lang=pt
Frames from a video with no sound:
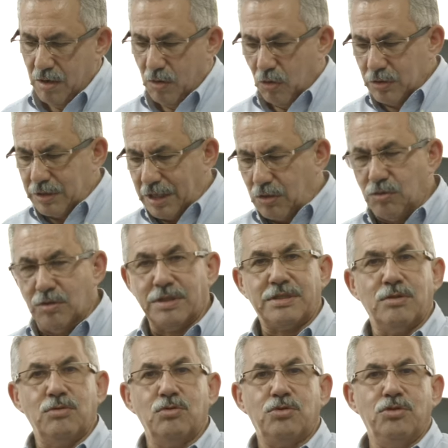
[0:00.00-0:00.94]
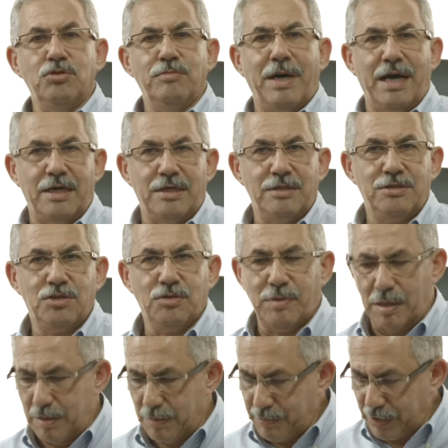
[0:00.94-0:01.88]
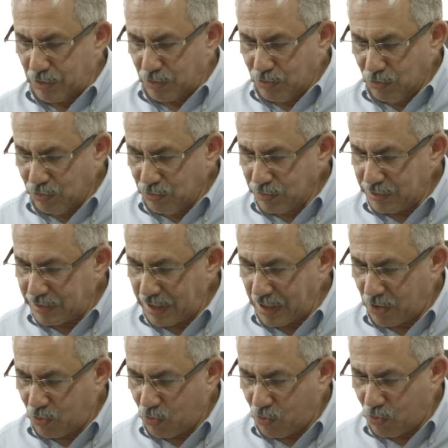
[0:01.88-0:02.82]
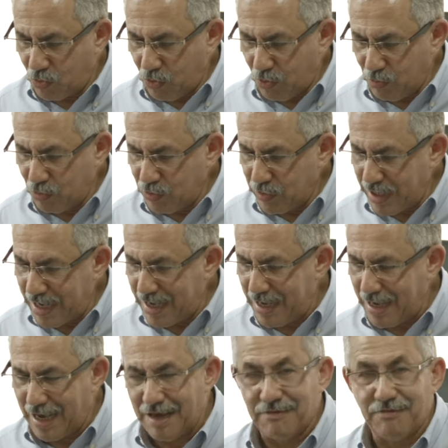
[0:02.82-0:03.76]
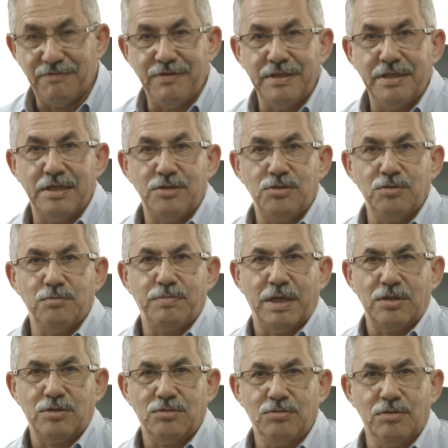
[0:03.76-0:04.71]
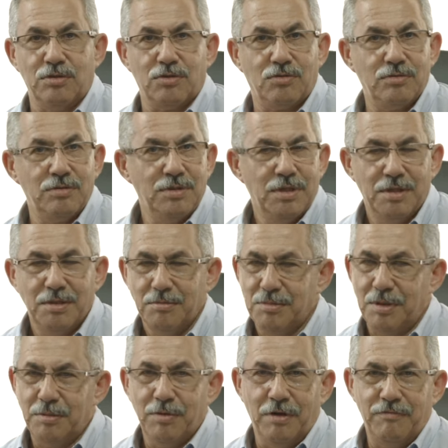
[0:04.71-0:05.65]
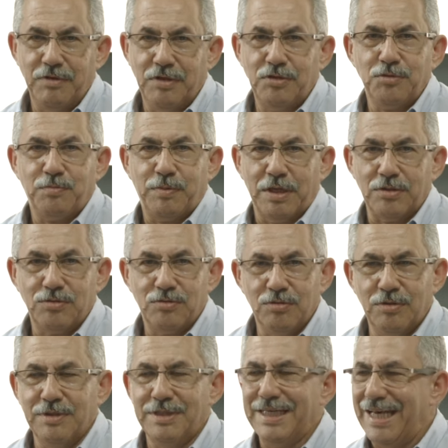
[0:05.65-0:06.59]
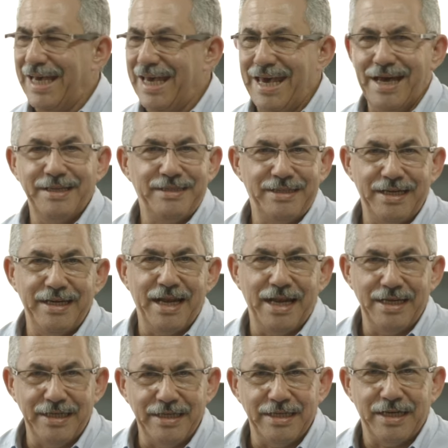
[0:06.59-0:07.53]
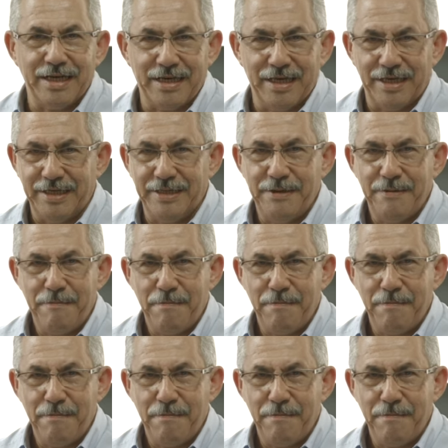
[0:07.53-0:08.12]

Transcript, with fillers: Outra coisa, o Gilmar. Gilmar me pergunta como é a vida de um pastor. Meu irmão, a vida de um pastor é adrenalina, cara.